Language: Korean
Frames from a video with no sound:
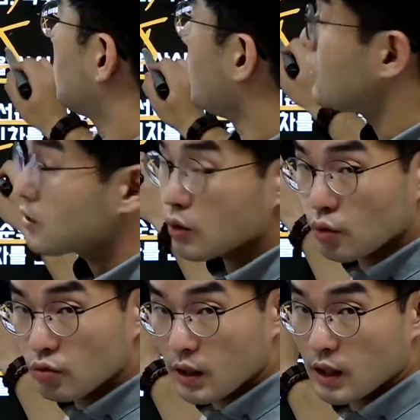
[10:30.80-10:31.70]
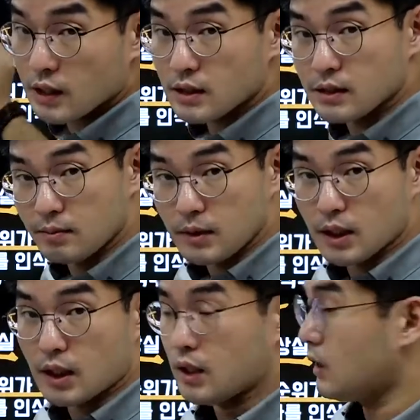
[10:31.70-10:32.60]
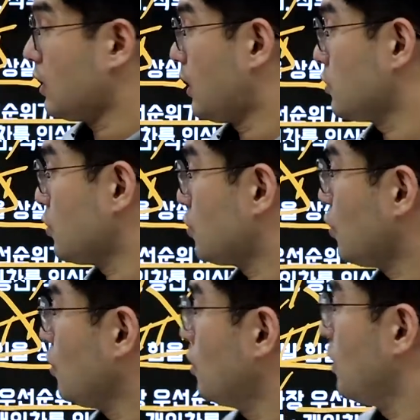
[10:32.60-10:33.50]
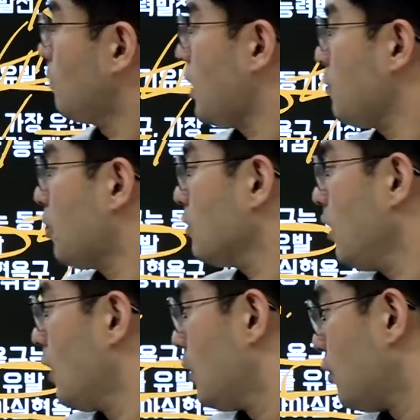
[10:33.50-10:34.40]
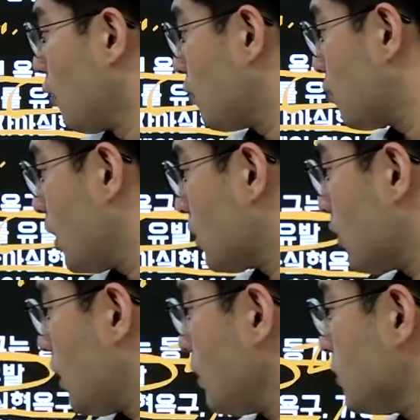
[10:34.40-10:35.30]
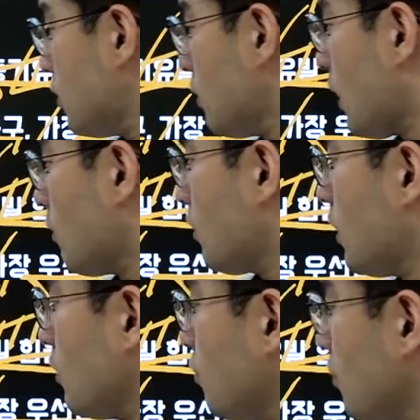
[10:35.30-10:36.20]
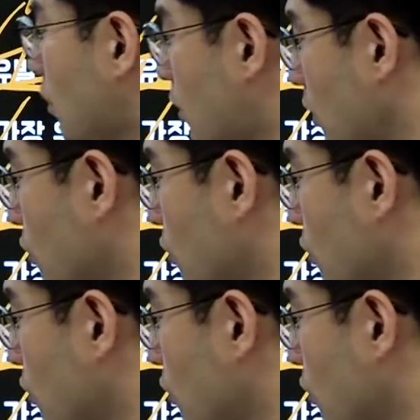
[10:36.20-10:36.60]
생리적 욕구가 가장 큽니다. 아셨죠? 8번 욕구의 퇴행성 강과했고요